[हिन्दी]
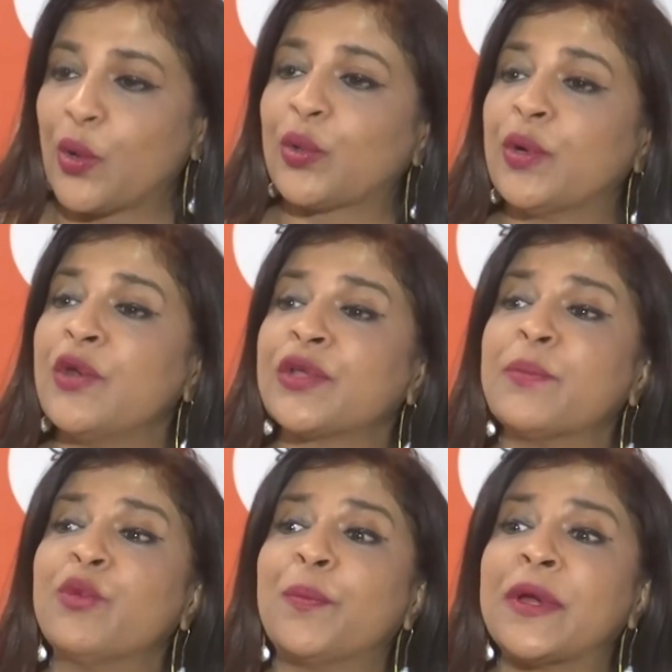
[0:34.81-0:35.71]
उन्होंने उनके
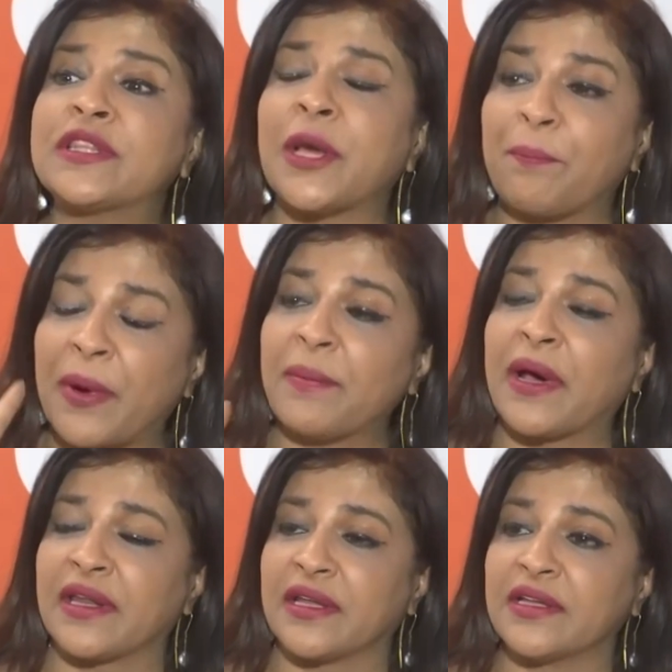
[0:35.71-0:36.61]
मुंह पर थप्पड़
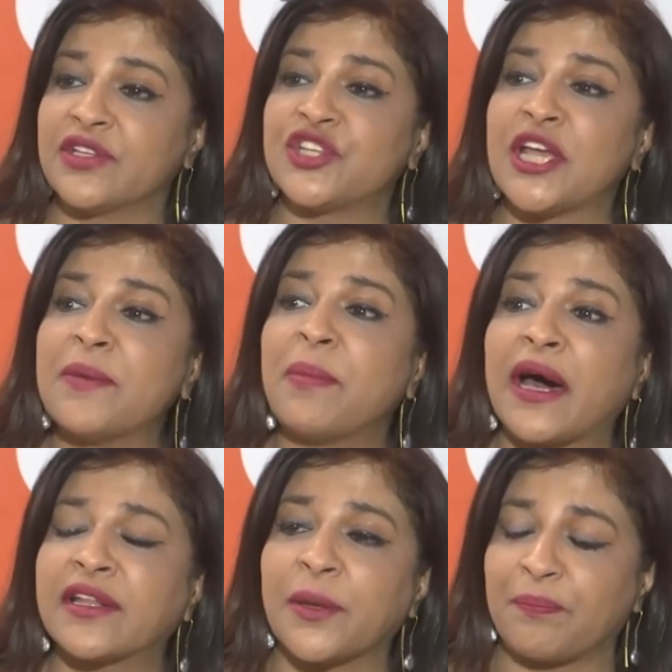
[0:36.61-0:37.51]
मारे छह
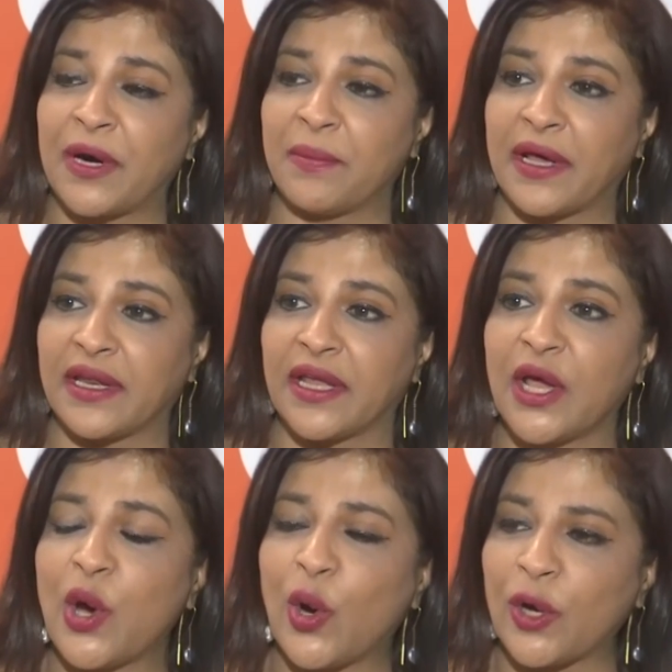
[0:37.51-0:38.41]
बार थप्पड़ मारे
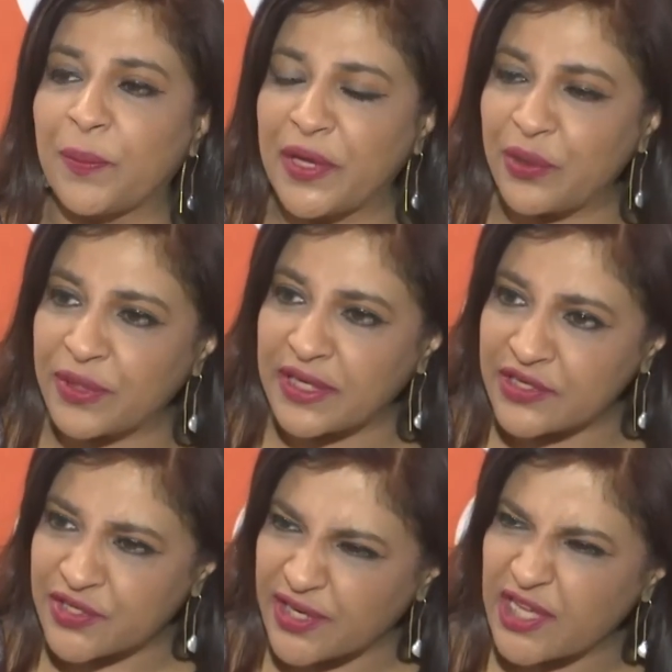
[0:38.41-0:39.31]
और फिर उनके
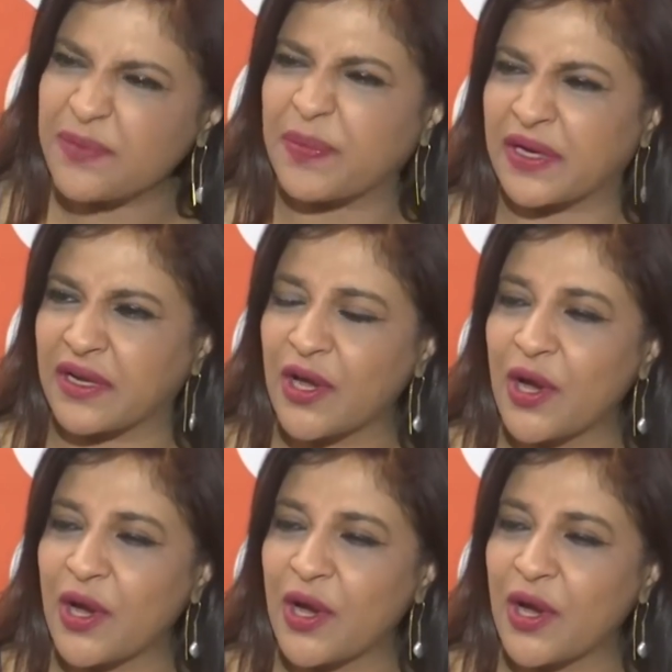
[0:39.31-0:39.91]
शरीर पर